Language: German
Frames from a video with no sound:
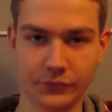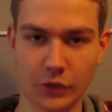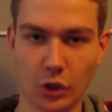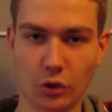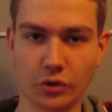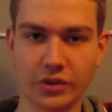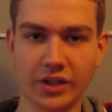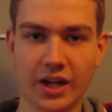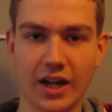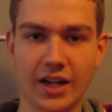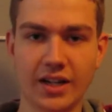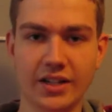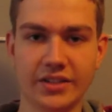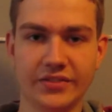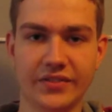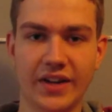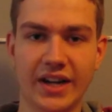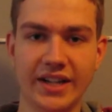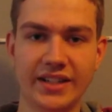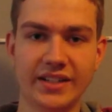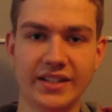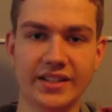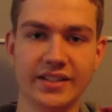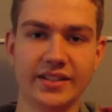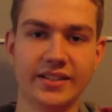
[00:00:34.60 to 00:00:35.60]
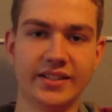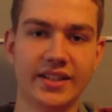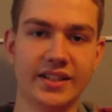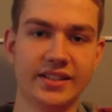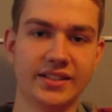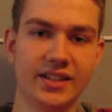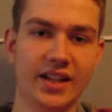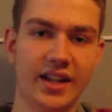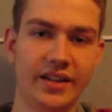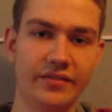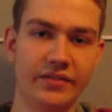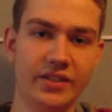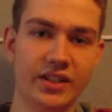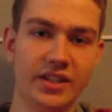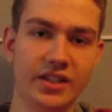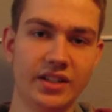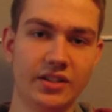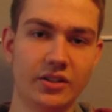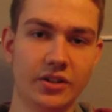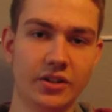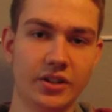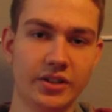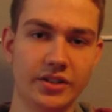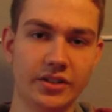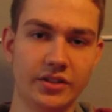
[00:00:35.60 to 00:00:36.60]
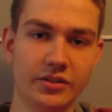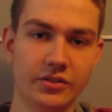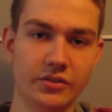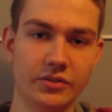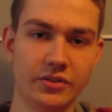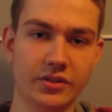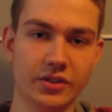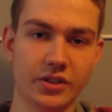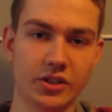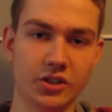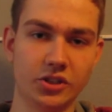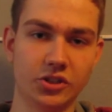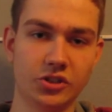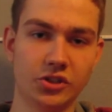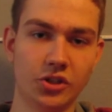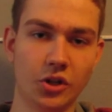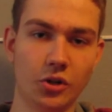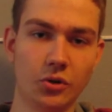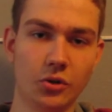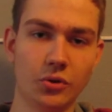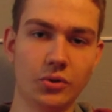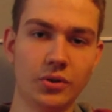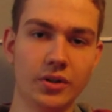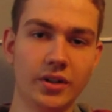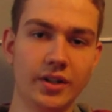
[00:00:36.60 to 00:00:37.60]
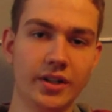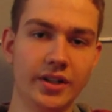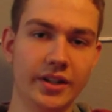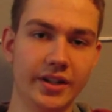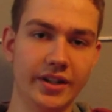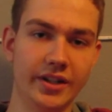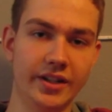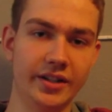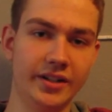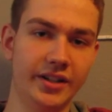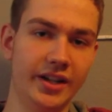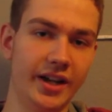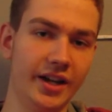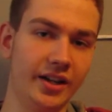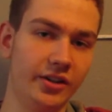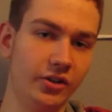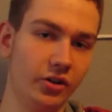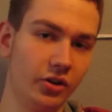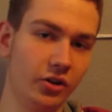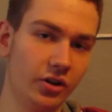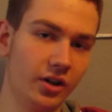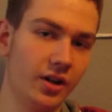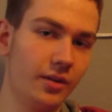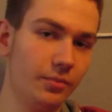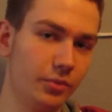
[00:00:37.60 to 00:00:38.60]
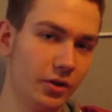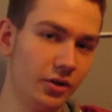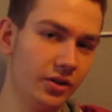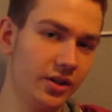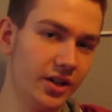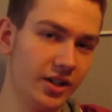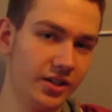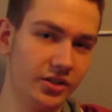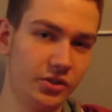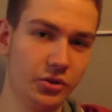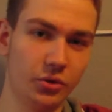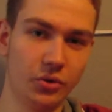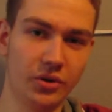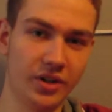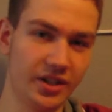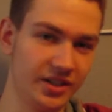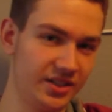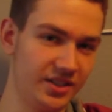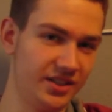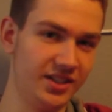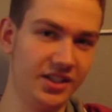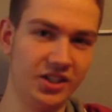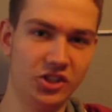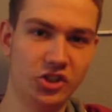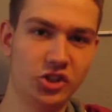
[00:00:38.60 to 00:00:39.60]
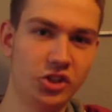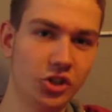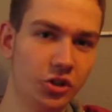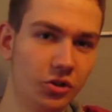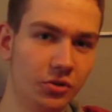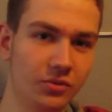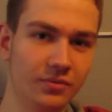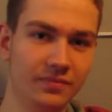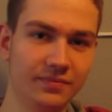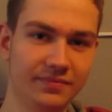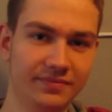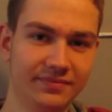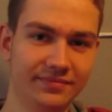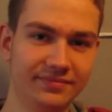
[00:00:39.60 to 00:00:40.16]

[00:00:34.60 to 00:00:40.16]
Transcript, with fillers: Und alles weitere, das klären wir hier heute in unserer Show in der Knockerblocker Touristik Show.